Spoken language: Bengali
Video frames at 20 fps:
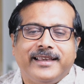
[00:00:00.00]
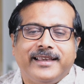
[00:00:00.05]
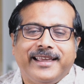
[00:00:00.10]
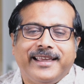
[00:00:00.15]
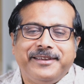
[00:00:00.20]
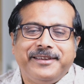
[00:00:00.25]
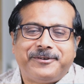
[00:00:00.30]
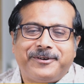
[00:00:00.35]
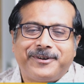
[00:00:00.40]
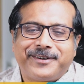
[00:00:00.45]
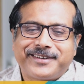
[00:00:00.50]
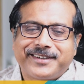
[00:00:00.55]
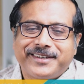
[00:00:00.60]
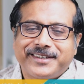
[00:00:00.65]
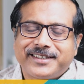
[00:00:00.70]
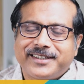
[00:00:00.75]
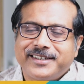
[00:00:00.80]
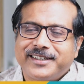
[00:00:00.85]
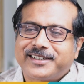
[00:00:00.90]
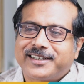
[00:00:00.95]
এই
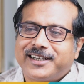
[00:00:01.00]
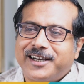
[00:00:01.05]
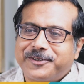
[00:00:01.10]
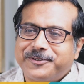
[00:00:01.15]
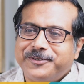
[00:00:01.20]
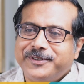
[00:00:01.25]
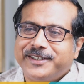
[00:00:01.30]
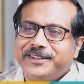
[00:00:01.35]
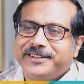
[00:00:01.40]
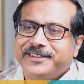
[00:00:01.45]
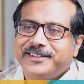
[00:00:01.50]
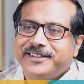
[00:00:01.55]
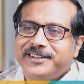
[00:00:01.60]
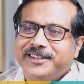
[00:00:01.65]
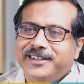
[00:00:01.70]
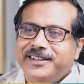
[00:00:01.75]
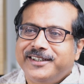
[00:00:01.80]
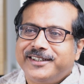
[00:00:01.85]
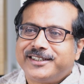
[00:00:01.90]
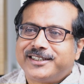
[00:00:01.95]
অল্টারনেশনের কারণে
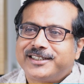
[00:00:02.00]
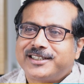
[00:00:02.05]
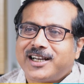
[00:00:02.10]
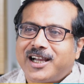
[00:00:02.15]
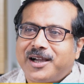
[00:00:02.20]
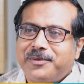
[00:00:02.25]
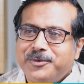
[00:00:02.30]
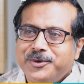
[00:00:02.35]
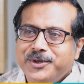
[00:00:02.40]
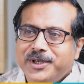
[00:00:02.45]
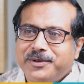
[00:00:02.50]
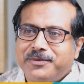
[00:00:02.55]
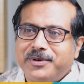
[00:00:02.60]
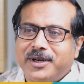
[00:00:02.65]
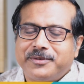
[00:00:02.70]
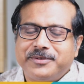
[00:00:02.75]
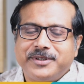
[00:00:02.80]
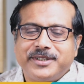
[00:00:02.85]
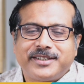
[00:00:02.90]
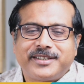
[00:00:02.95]

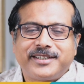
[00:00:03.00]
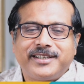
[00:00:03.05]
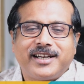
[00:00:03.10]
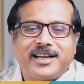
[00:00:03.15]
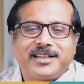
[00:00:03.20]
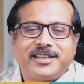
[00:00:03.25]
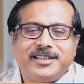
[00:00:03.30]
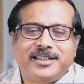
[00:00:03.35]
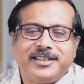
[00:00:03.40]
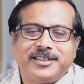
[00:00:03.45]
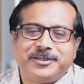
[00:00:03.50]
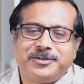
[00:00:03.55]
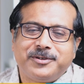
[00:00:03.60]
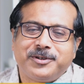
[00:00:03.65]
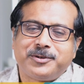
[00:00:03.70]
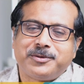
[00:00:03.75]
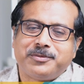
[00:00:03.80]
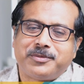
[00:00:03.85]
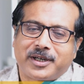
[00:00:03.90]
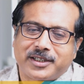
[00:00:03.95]
সাময়িকভাবে ক্রিয়াটিন কিন্তু
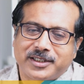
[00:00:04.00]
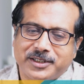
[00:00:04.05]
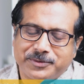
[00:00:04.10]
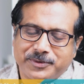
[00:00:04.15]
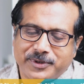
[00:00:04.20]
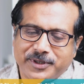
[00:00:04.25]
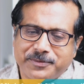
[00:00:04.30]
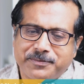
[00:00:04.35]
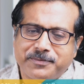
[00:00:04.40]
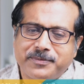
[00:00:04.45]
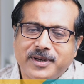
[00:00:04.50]
একটু বাড়তে পারে